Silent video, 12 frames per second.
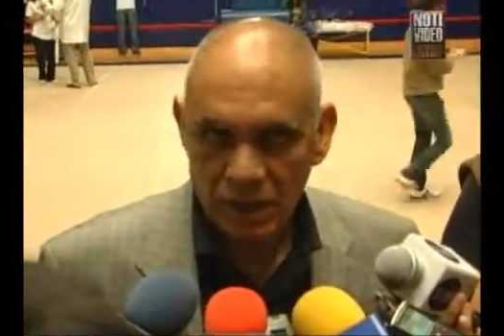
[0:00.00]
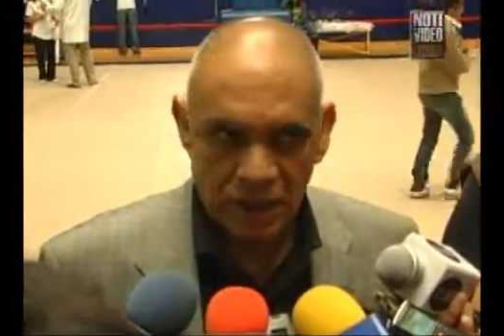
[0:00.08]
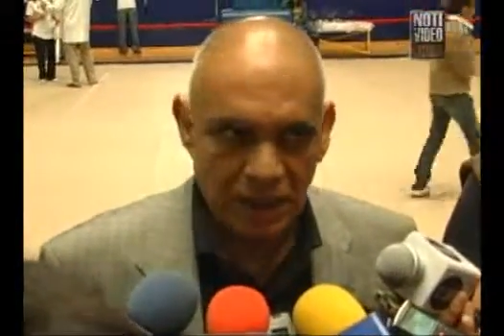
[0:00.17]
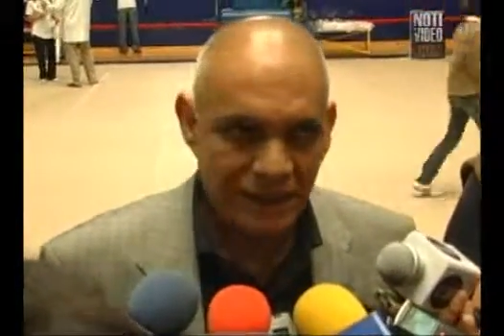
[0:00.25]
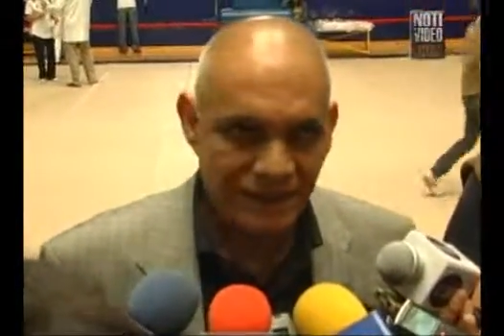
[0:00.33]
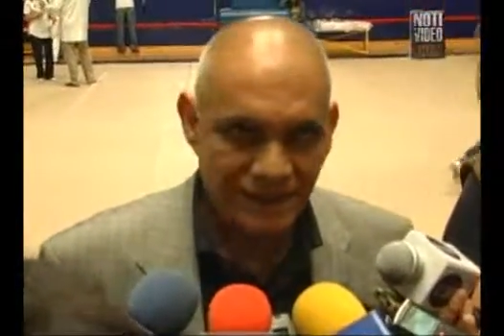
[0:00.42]

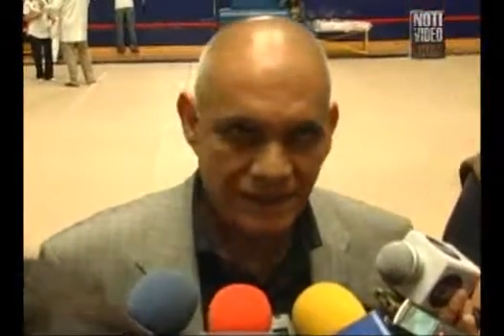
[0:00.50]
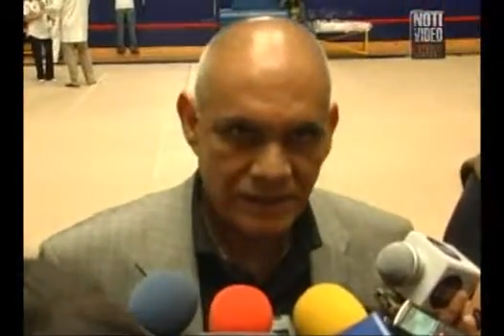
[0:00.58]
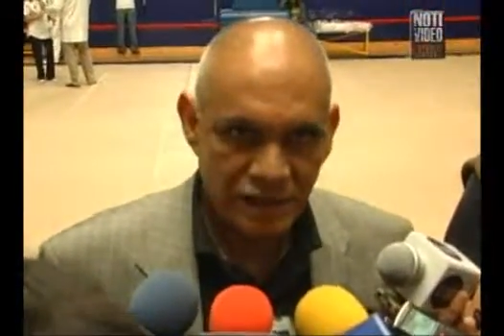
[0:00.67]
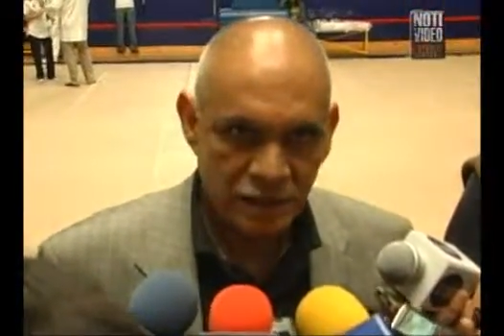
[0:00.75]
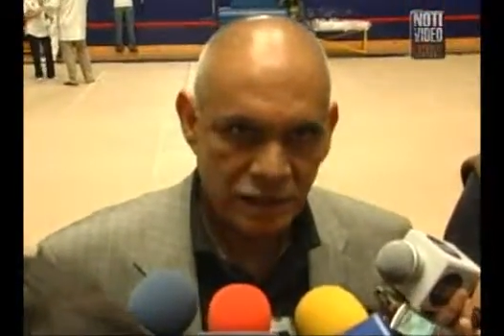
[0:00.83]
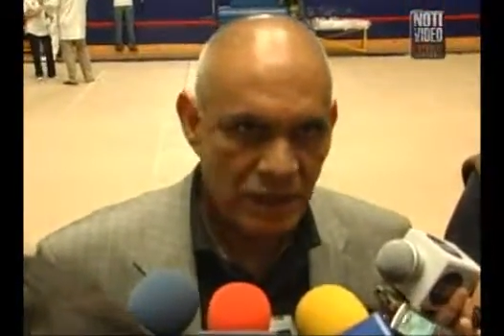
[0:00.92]
la
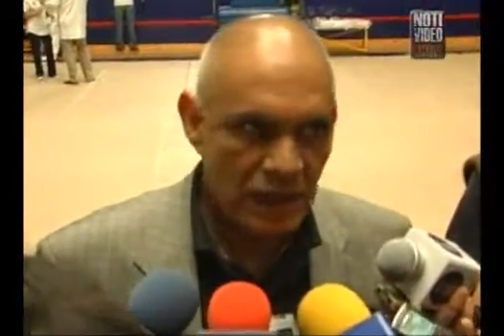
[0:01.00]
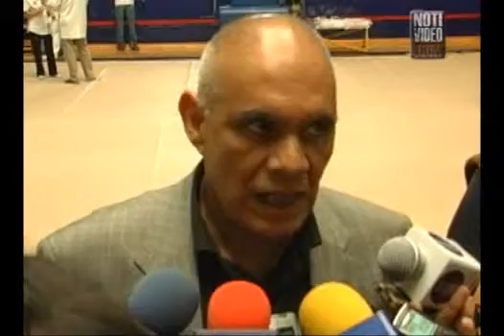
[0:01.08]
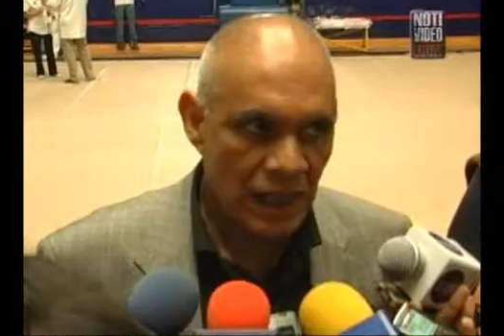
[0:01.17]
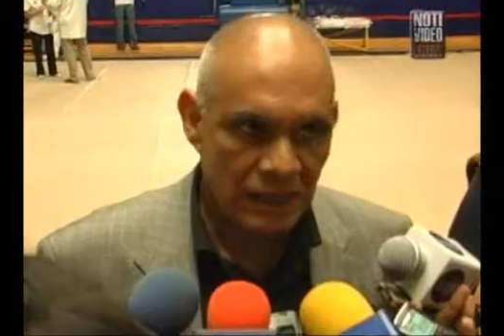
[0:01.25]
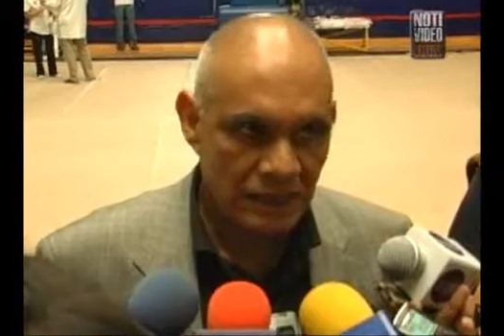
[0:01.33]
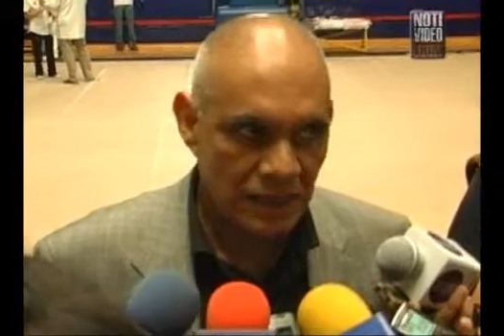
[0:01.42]
deserción
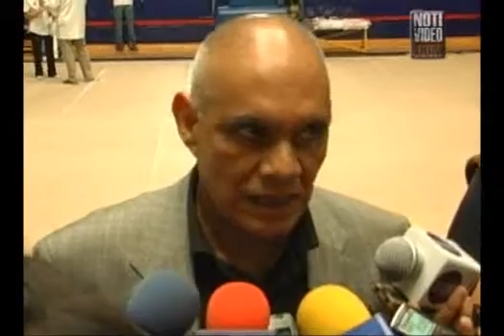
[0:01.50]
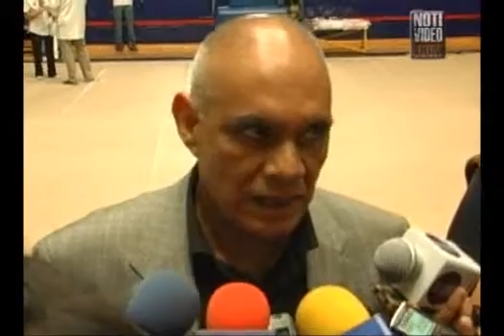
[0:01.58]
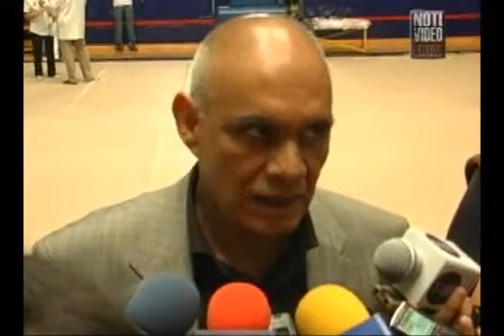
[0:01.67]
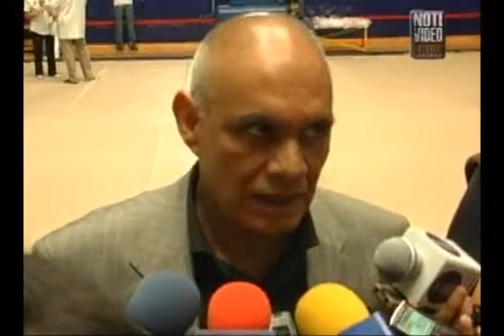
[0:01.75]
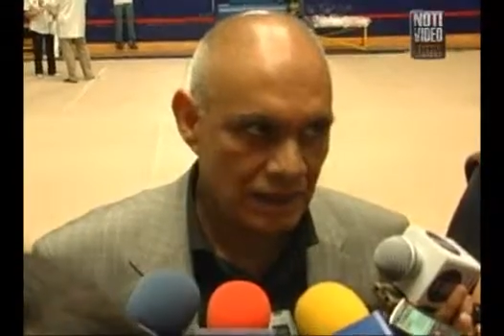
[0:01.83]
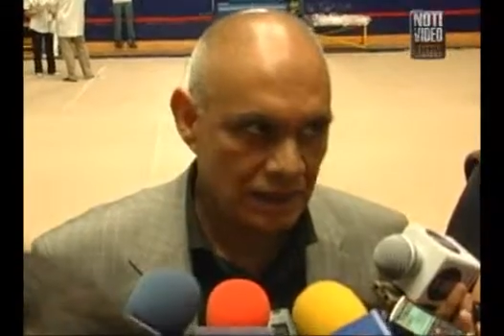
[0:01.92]
era hasta
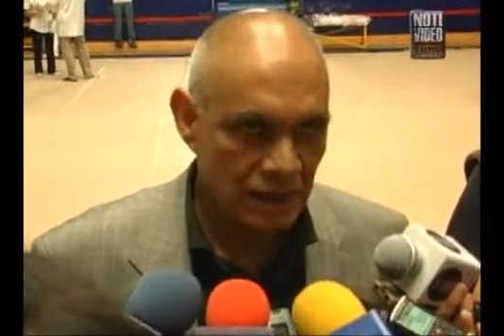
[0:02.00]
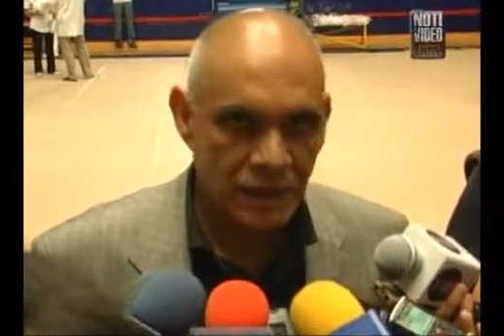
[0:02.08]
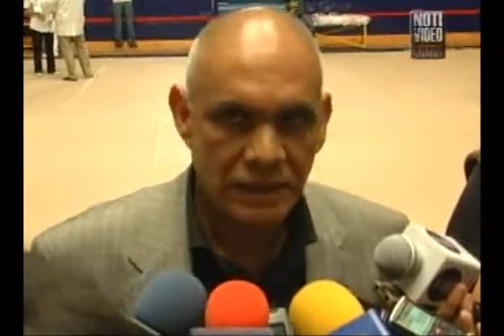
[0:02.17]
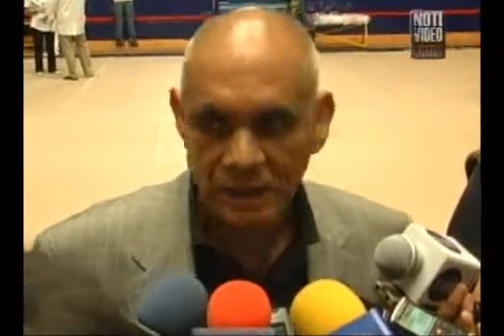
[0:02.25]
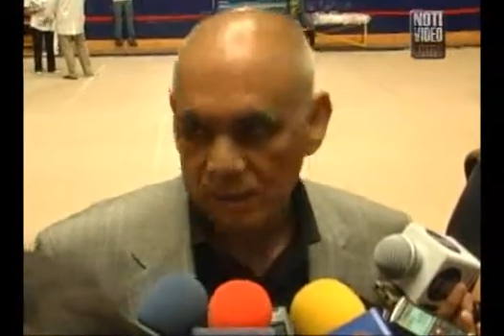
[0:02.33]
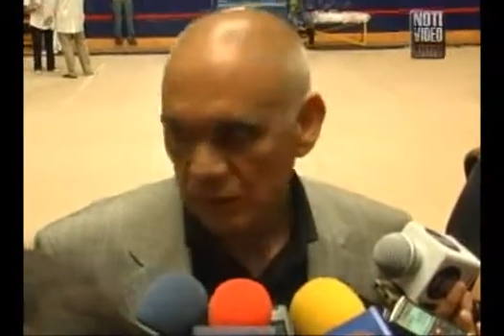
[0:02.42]
el
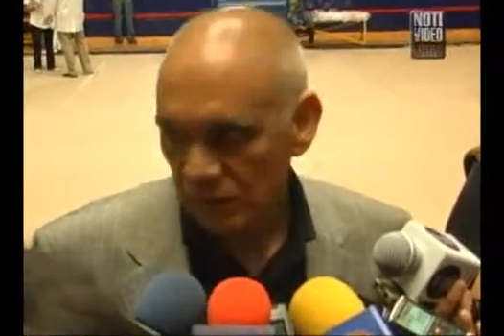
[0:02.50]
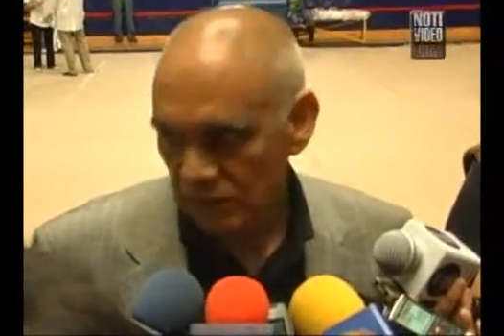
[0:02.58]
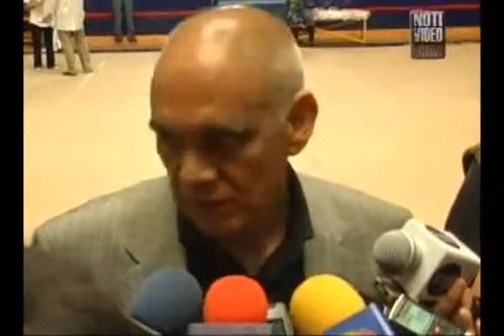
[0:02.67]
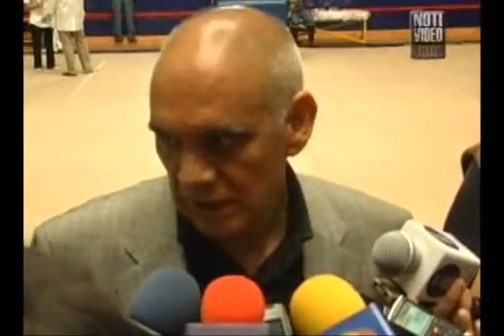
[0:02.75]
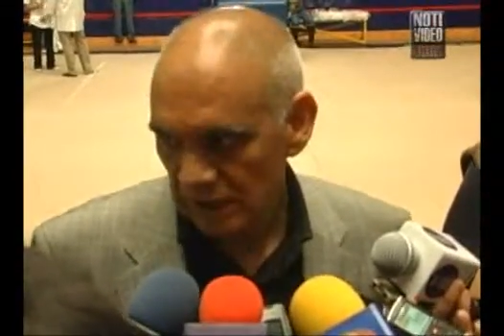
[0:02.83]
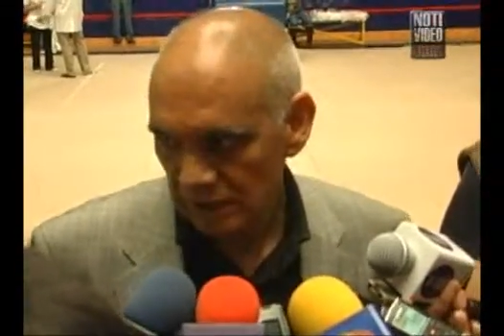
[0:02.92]

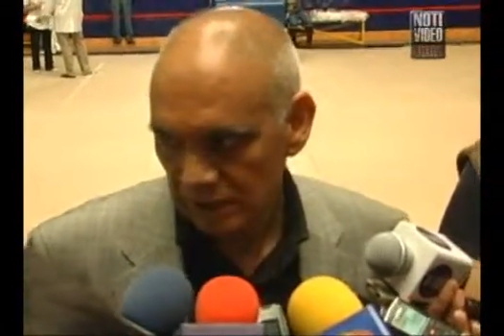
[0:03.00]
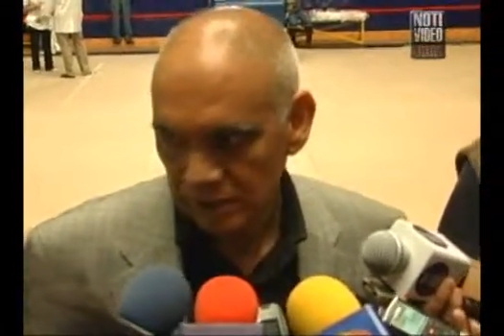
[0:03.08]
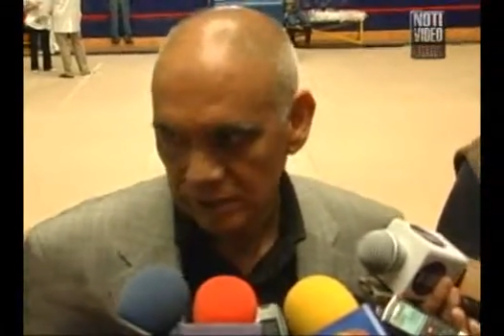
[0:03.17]
30%,